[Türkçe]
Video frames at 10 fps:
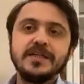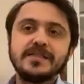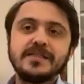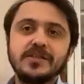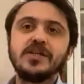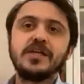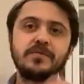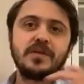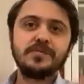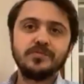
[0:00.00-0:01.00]
Satış
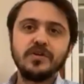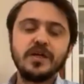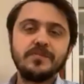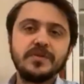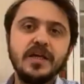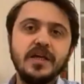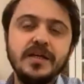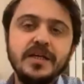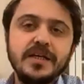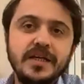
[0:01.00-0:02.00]
ekipleri bu dönemde
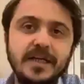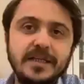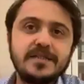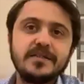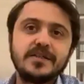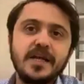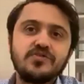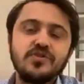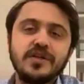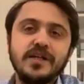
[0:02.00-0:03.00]
e, nasıl
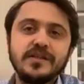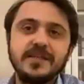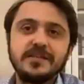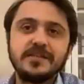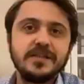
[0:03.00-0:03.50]
reaksiyon aldılar?